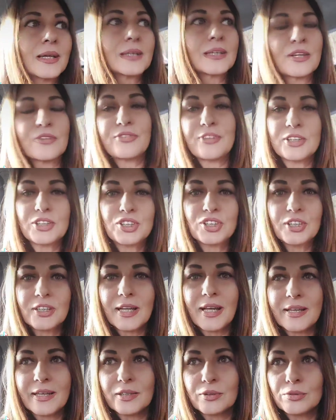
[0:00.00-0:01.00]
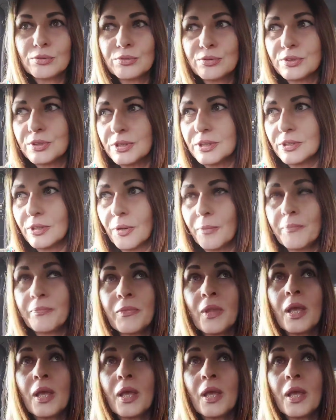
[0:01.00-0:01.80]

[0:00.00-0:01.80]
che fa girare a tutti, no?